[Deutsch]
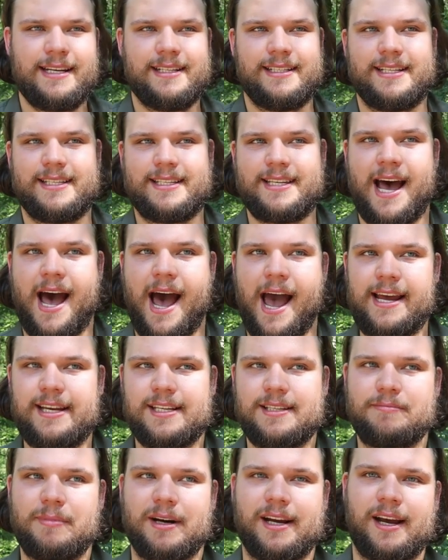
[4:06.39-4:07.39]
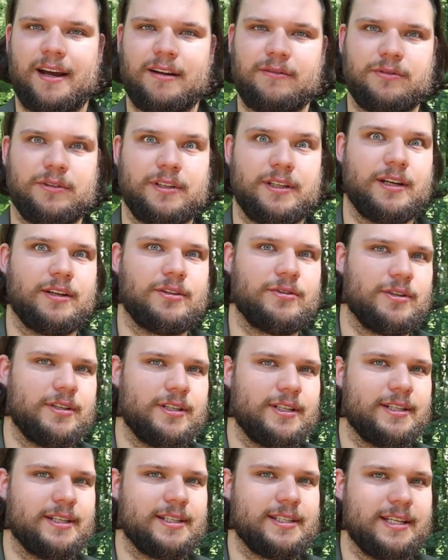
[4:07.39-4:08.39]
Das heißt, man kann von ihr natürlich
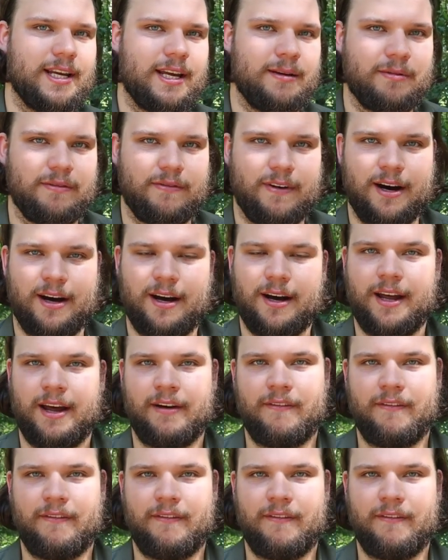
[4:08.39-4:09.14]
nicht dasselbe war,